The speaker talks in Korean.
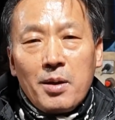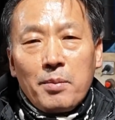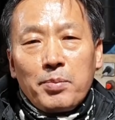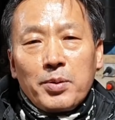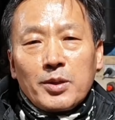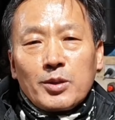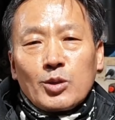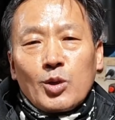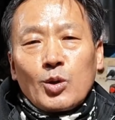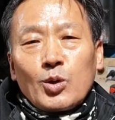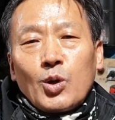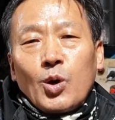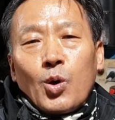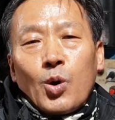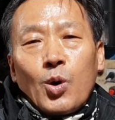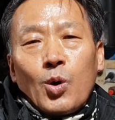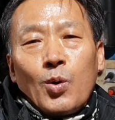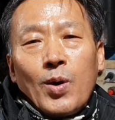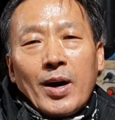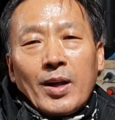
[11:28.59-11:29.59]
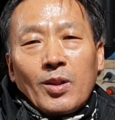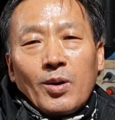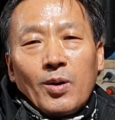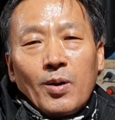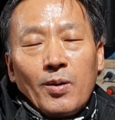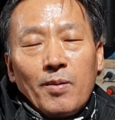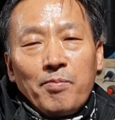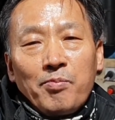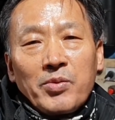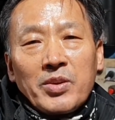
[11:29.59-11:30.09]
피스톤이
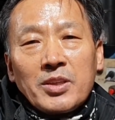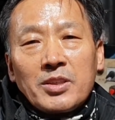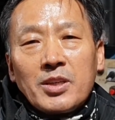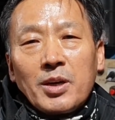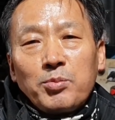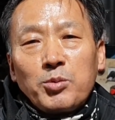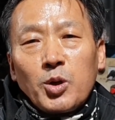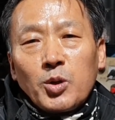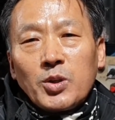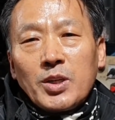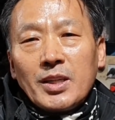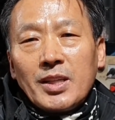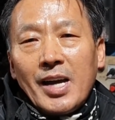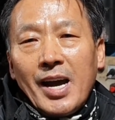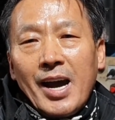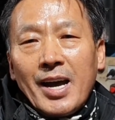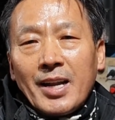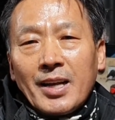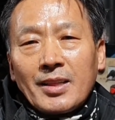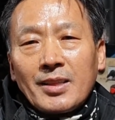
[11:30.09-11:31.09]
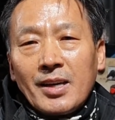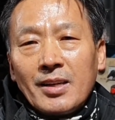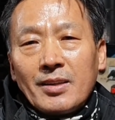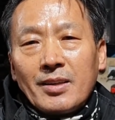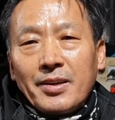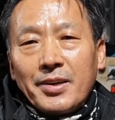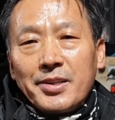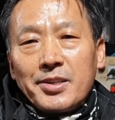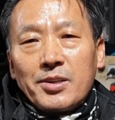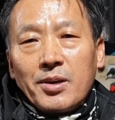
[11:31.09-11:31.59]
올라와도 접촉되지
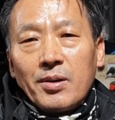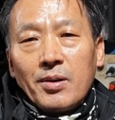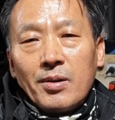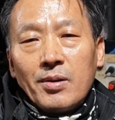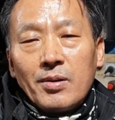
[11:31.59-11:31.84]
않았다는 거죠.